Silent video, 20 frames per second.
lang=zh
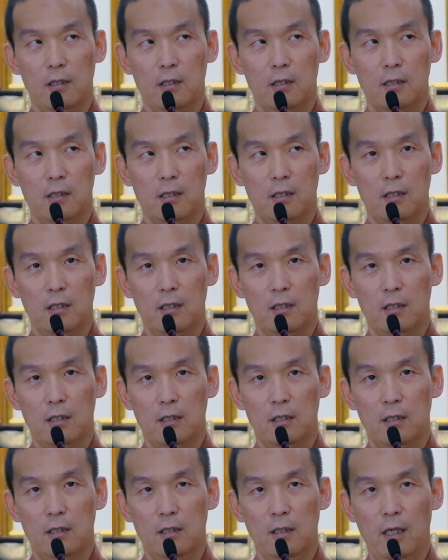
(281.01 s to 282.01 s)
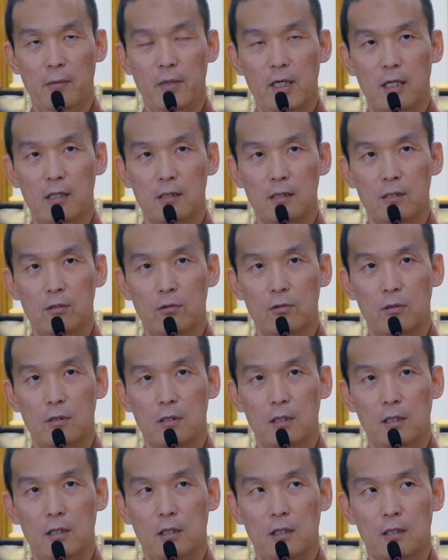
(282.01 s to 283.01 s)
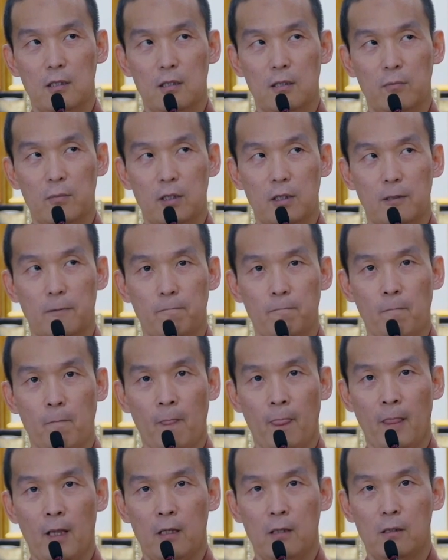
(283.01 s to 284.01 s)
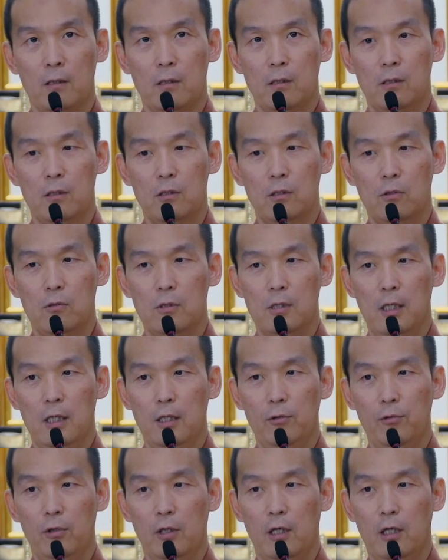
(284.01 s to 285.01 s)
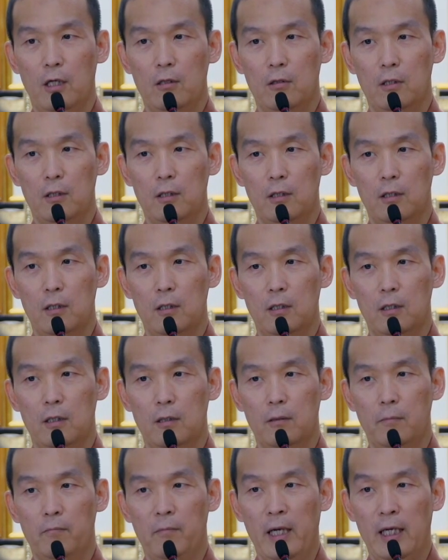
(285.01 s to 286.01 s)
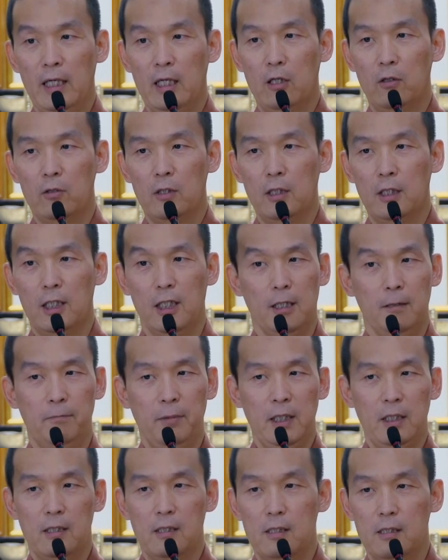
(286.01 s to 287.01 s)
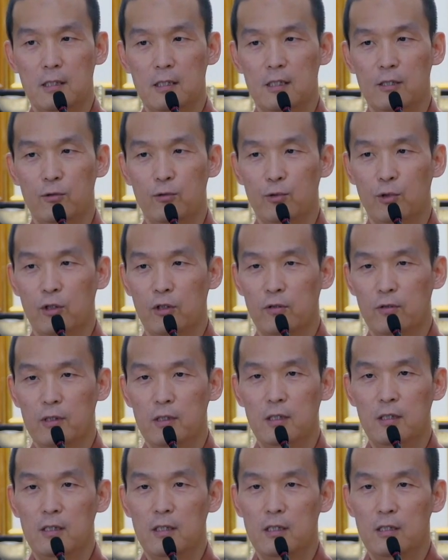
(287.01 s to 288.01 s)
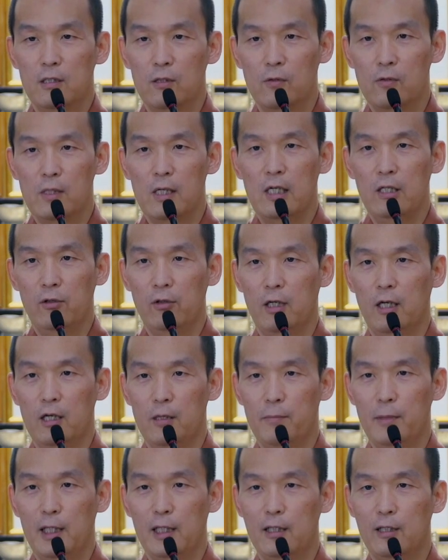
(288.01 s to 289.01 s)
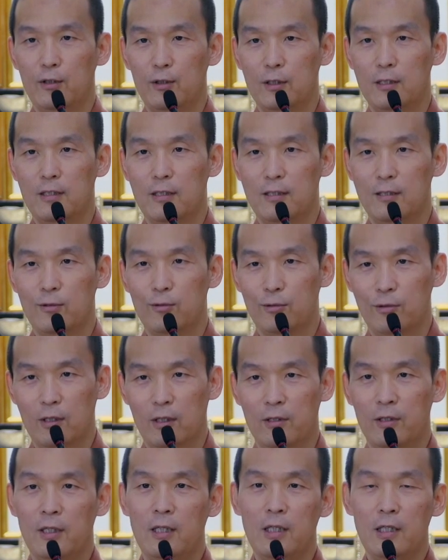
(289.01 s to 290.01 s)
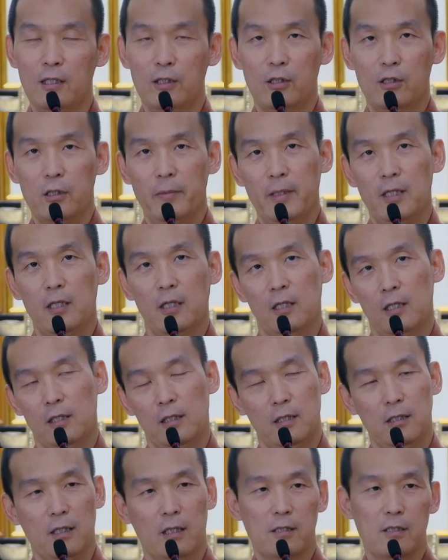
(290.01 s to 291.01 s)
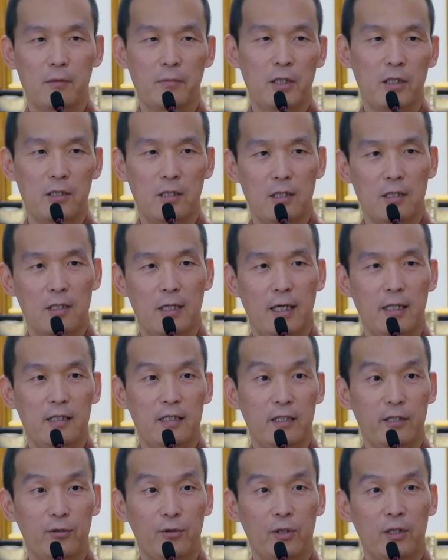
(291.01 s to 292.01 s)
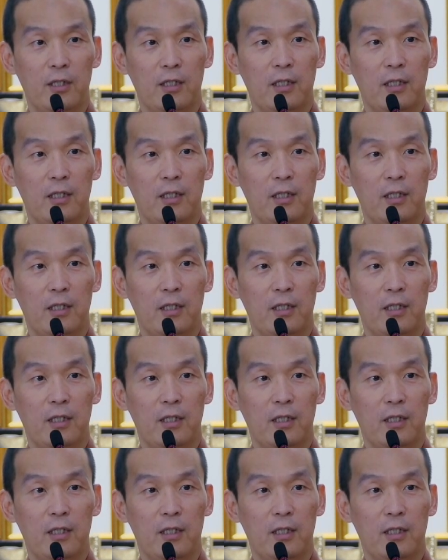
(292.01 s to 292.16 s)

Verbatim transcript: 这个他们好像是说在那个什么中山女高的门口的隔壁的十字路口，我记成中山女高门口的十字路口。我在那边等了1个小时，没有车子来接我。